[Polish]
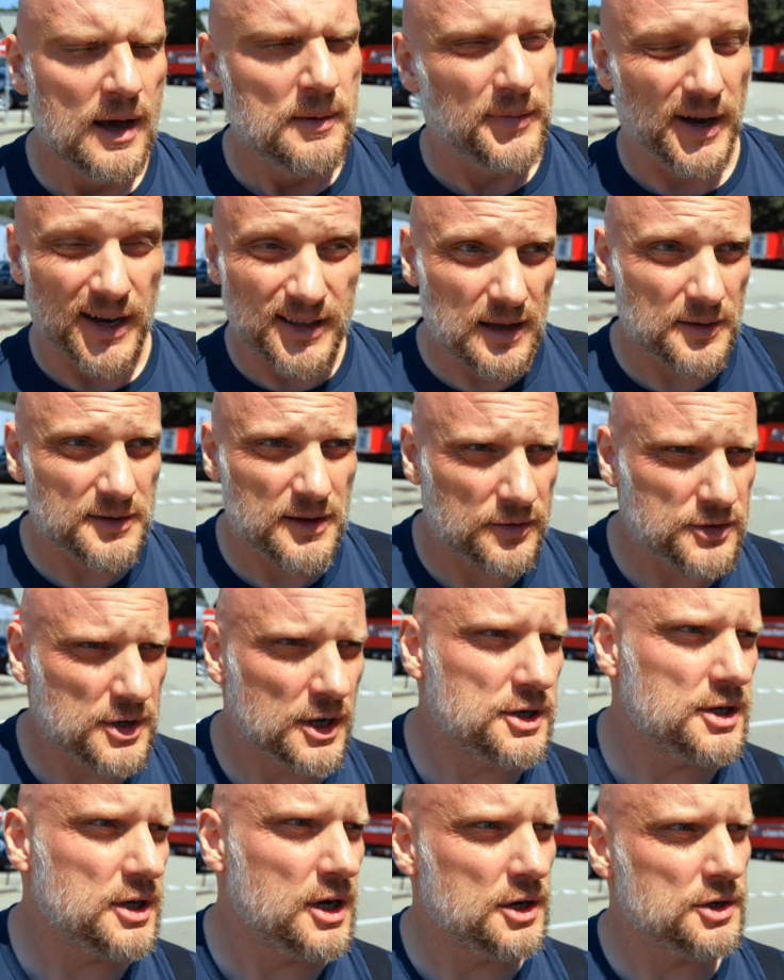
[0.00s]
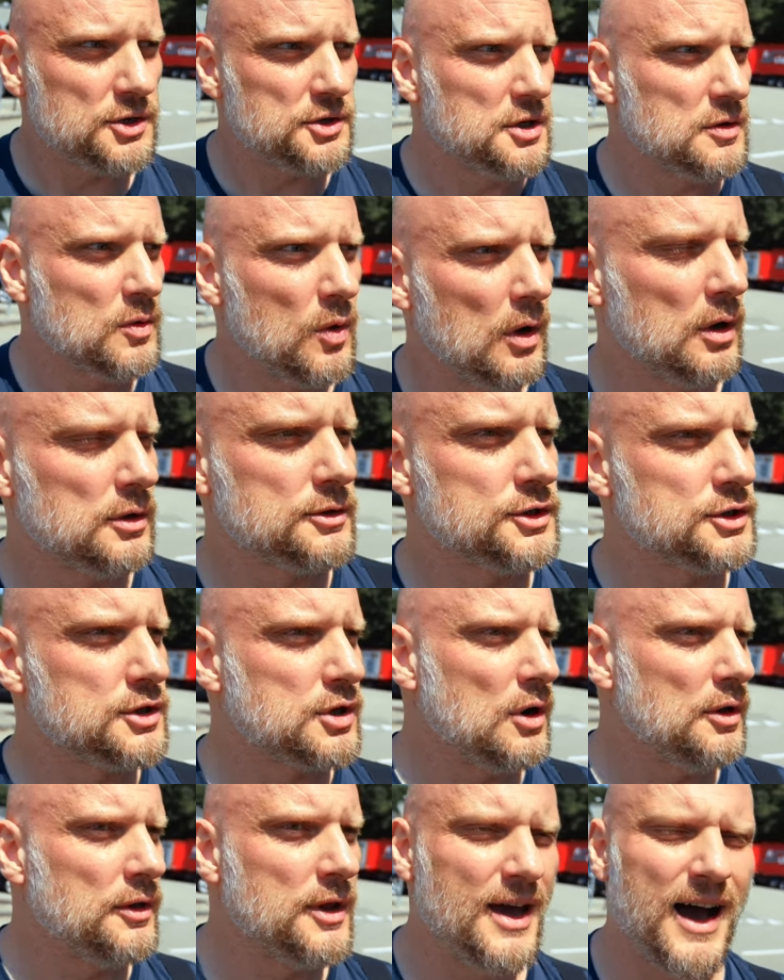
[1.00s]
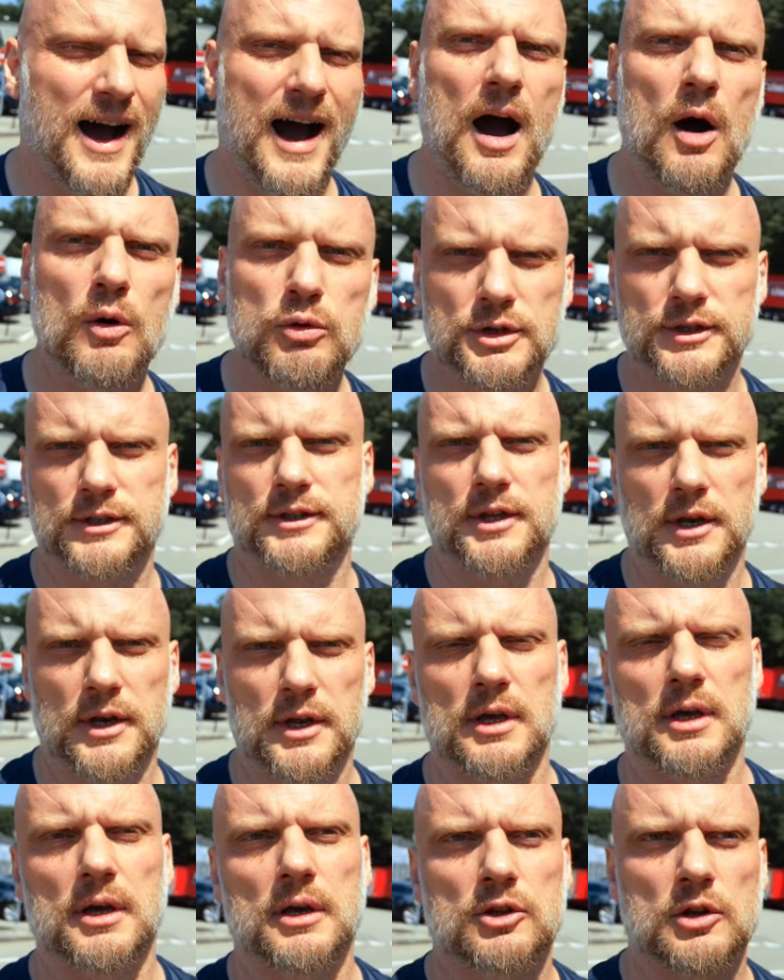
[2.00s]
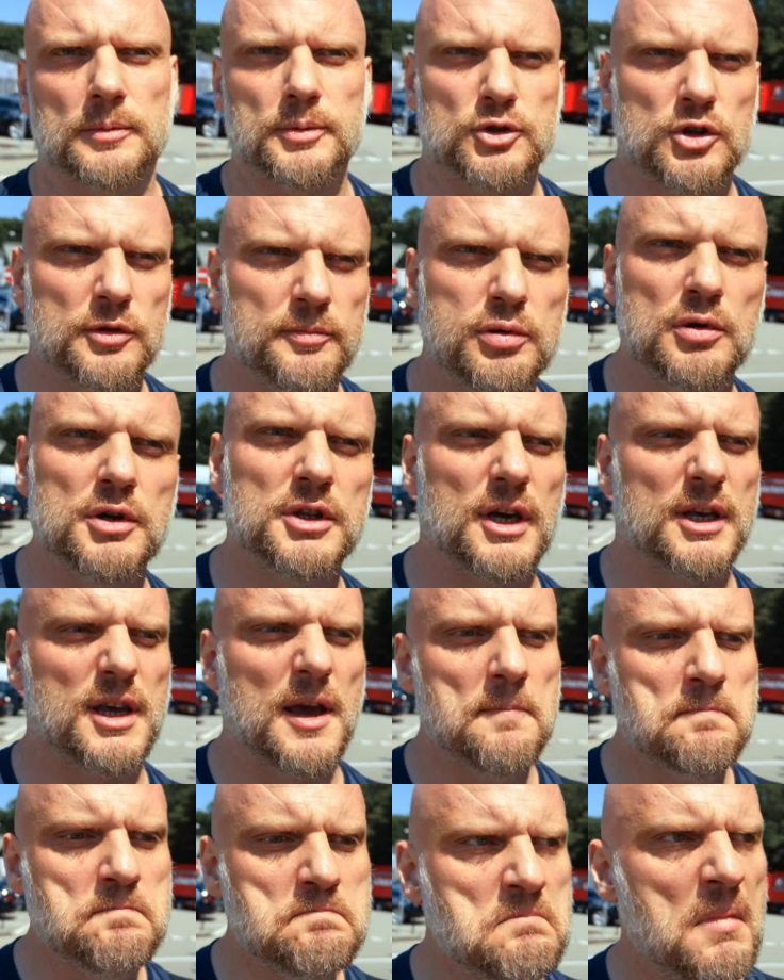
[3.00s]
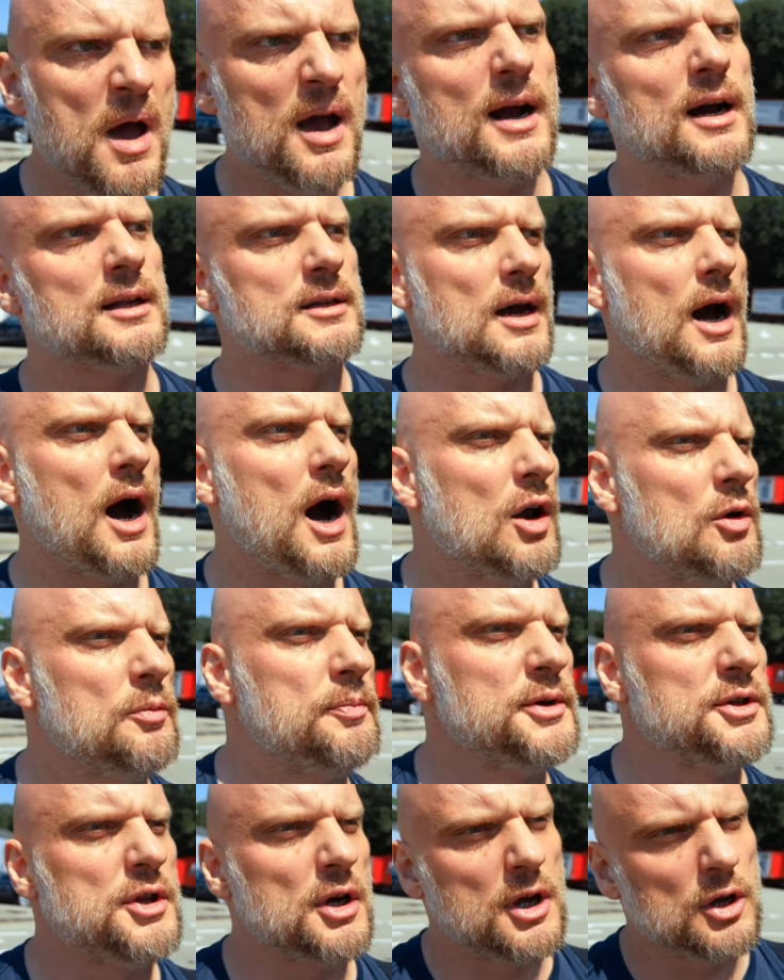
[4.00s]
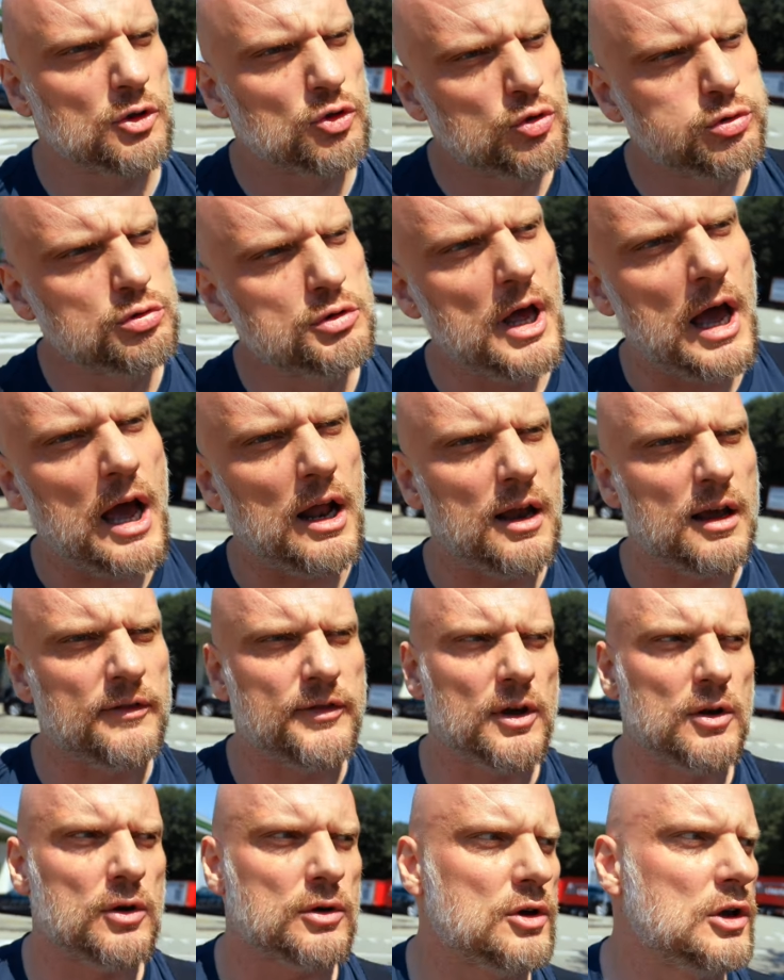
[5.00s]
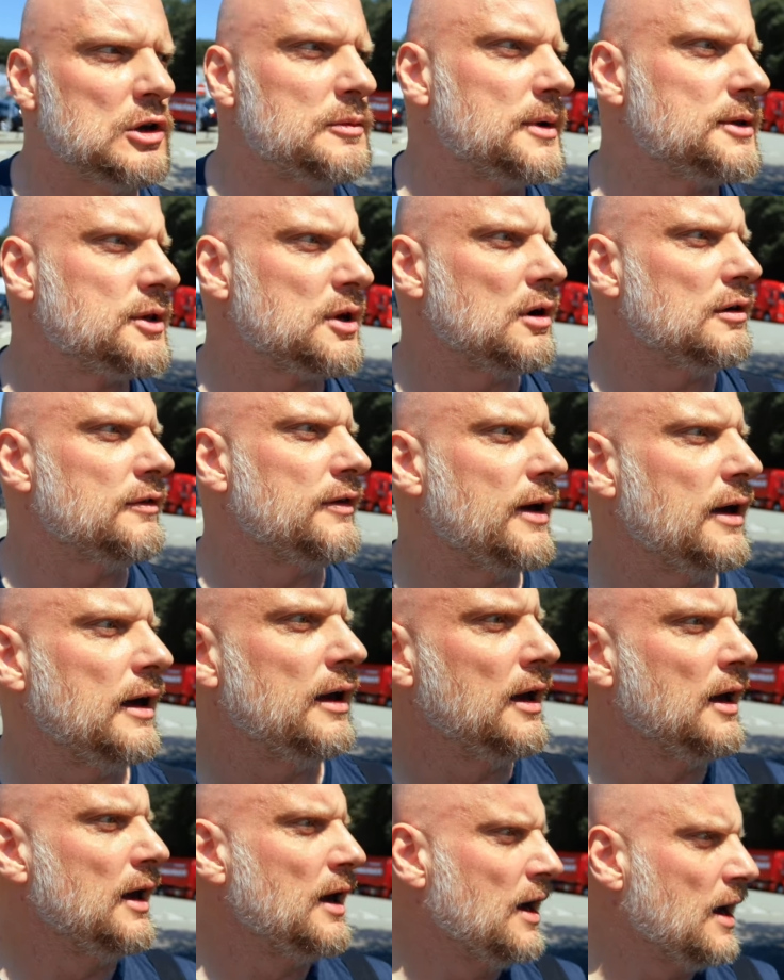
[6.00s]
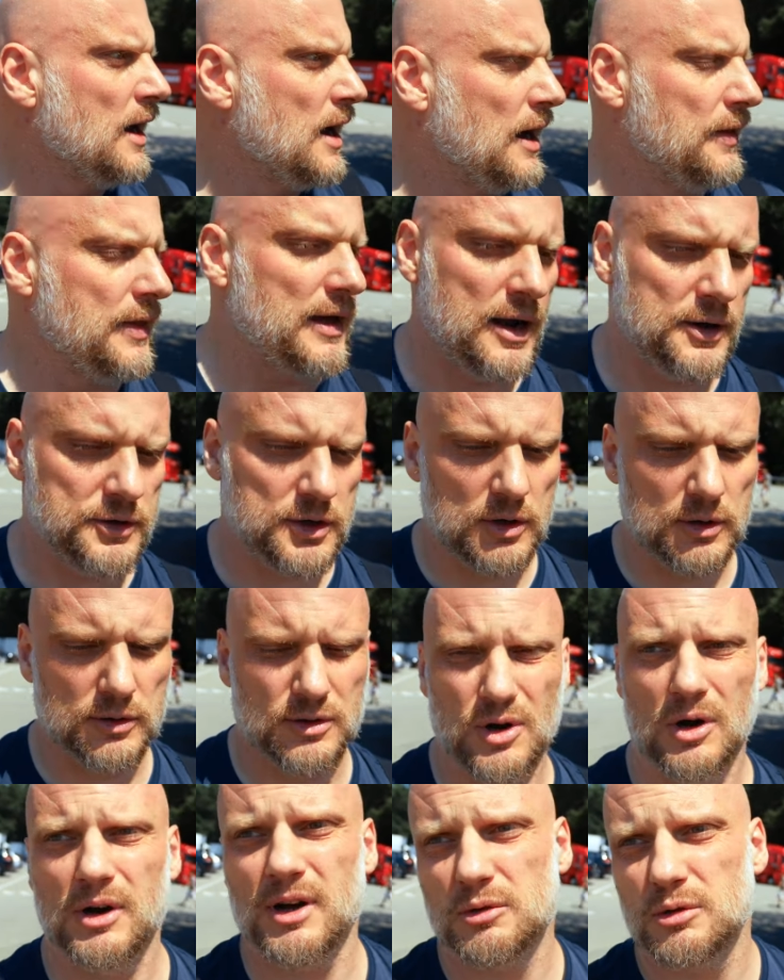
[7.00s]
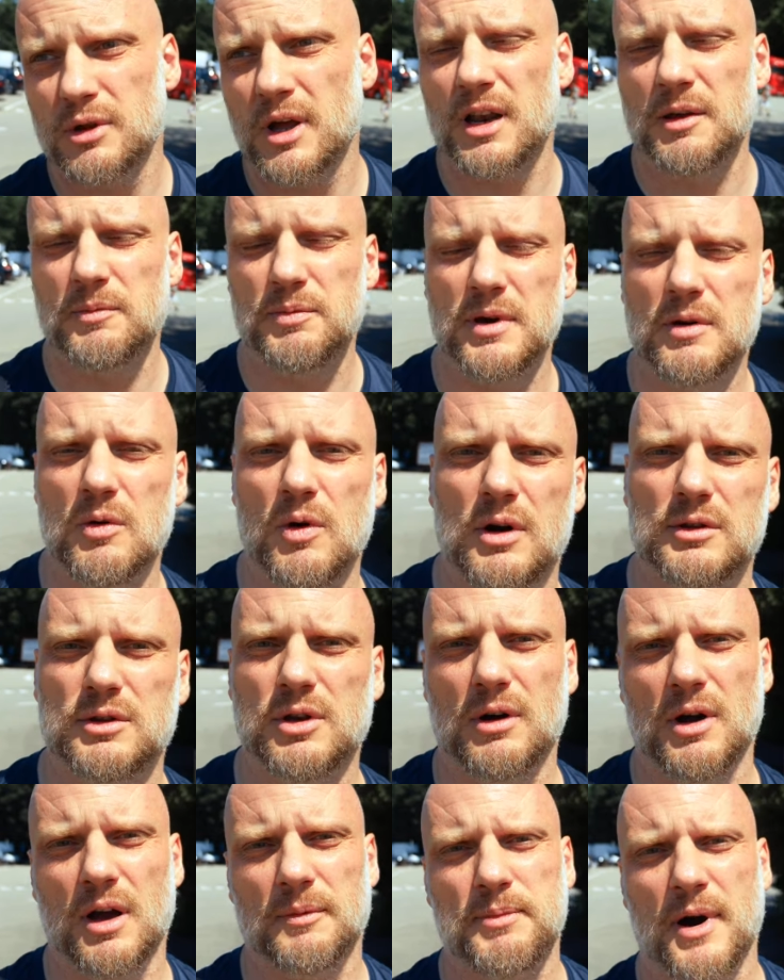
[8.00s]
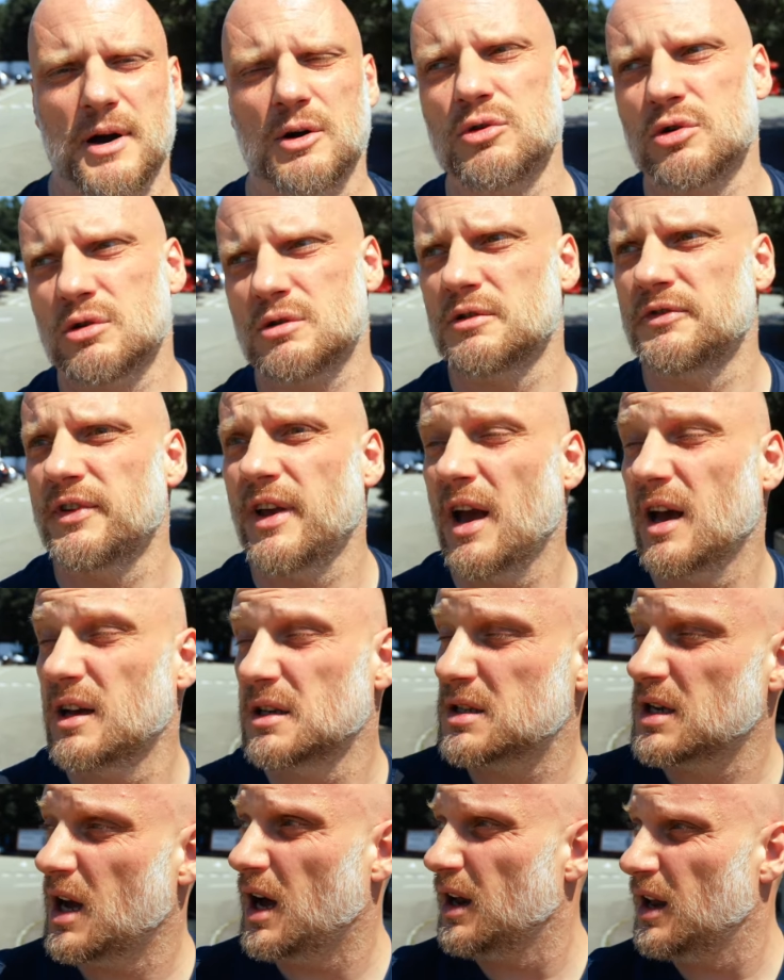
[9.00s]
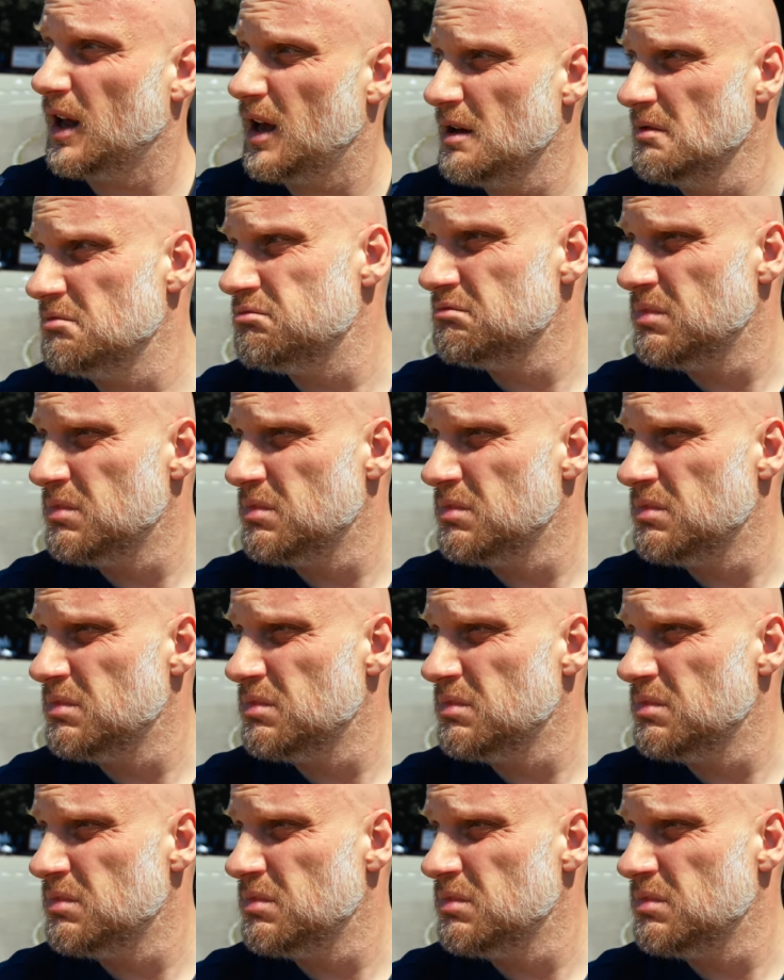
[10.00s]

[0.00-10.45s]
Pamiętam zawsze jak się jeździło od strony Austrii, to po prostu były takie mega te Alpy, takie tunele wielokilometrowe, a na razie no trochę tuneli było, trochę pagórków jest, ale